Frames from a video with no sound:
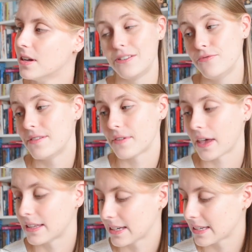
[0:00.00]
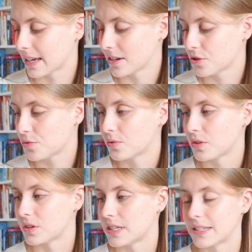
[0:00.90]
et l'univers est très très riche, donc
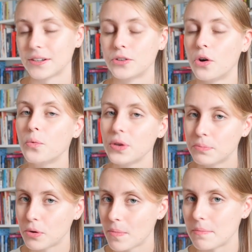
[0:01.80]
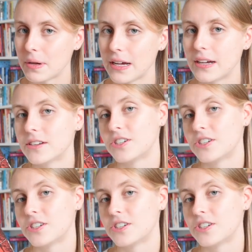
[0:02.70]
euh, c'est un grand oui pour ma part.